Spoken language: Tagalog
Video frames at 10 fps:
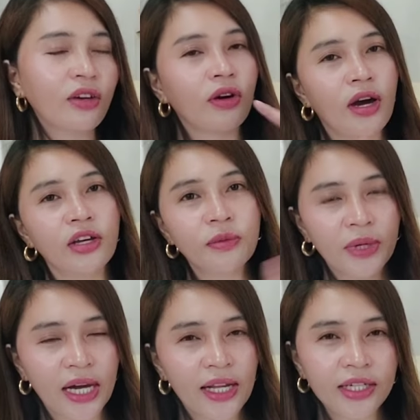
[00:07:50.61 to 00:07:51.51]
kung ayaw nyo
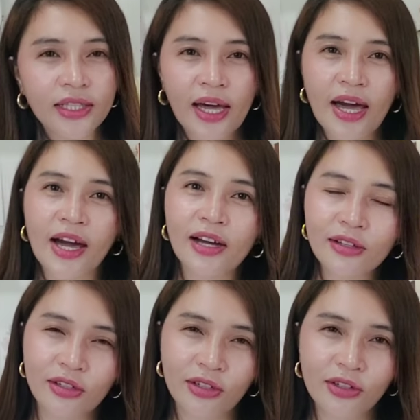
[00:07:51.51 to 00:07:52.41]
magalit ang
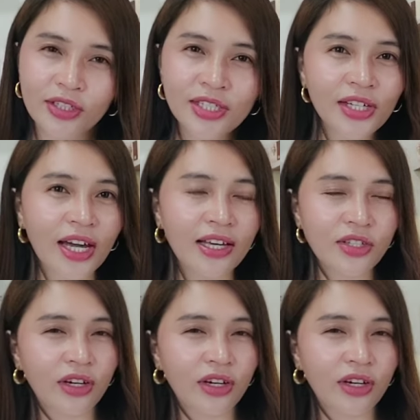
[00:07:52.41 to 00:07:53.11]
lolo That's all guys.